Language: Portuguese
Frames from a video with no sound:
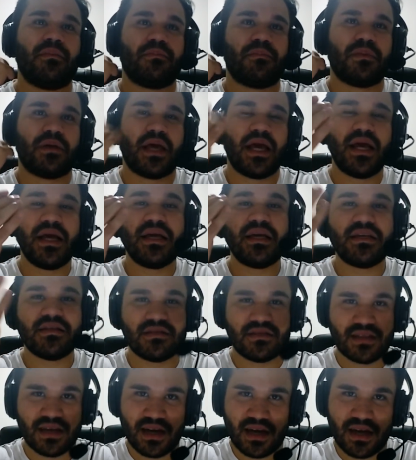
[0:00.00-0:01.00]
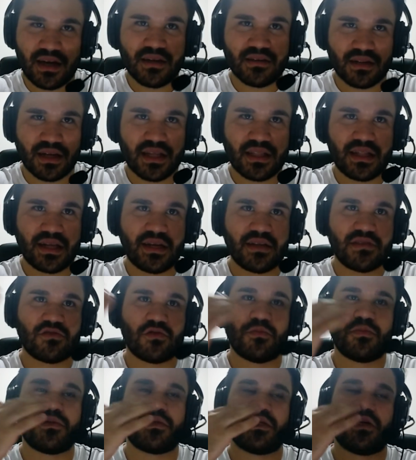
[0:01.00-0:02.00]
quem quiser, né, tem essa
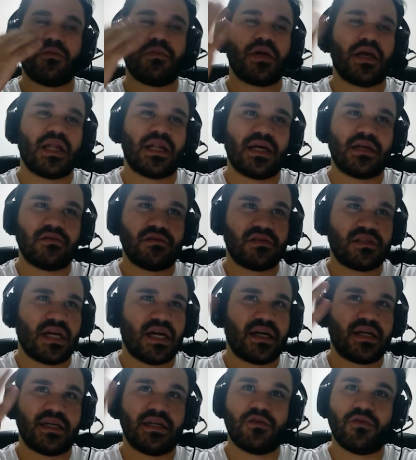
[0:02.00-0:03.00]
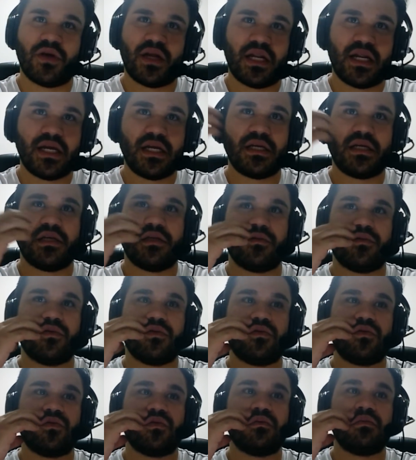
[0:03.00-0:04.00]
opção, porque é lá no Instagram, não é nem aqui no
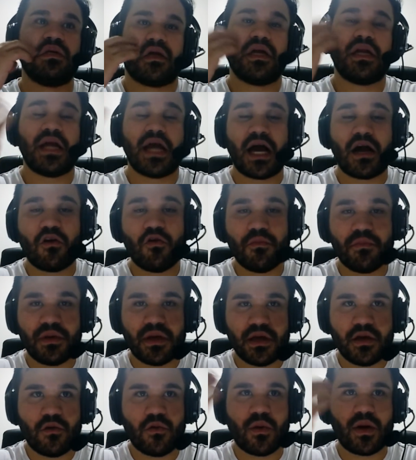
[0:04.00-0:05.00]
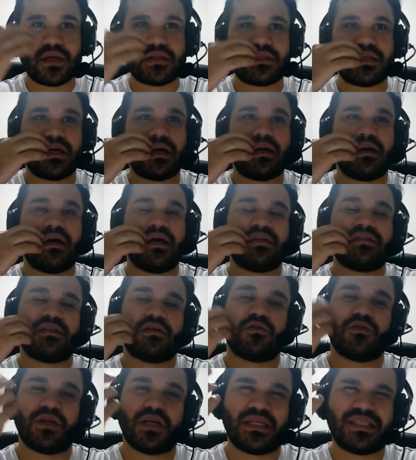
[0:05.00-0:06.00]
YouTube, criar comigo essa, essa
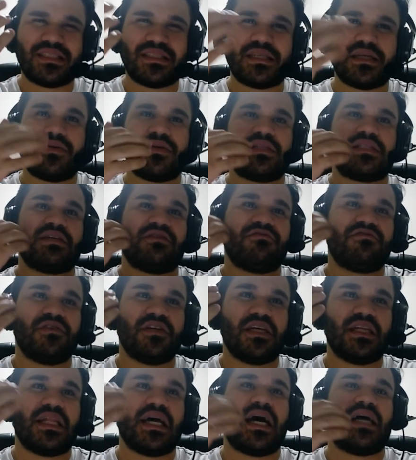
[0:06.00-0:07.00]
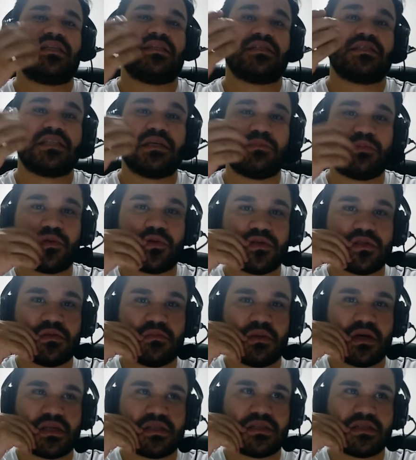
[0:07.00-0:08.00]
conexão, essa afinidade, essa
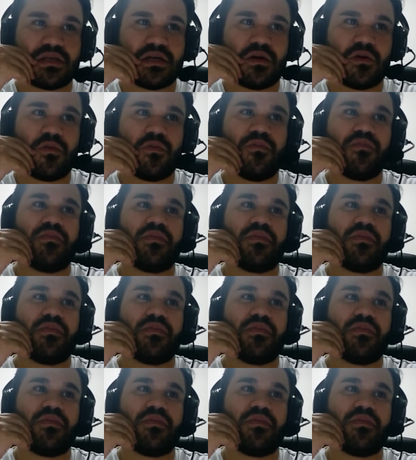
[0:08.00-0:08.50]
aproximação